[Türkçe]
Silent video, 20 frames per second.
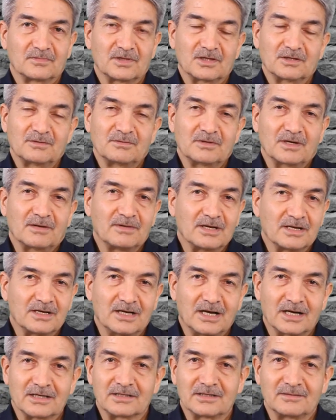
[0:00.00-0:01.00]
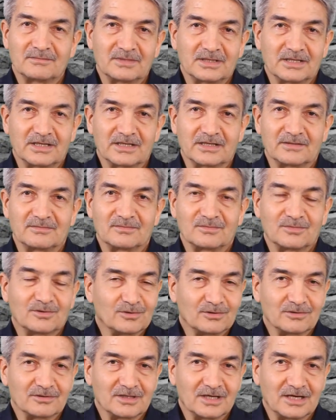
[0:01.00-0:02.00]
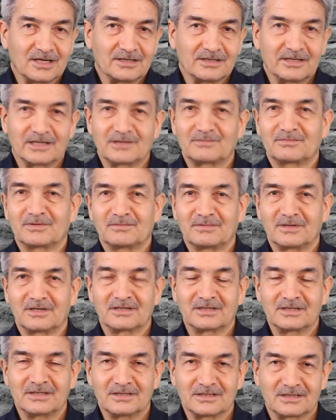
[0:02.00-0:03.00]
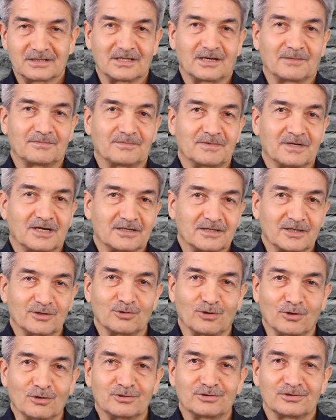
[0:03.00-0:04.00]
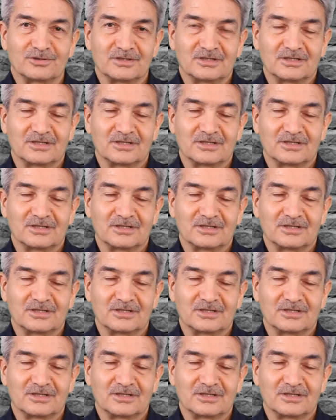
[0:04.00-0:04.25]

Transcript: Dedim ya ben nereden bileyim bu konuda net bir bilgi kitaplarda yok.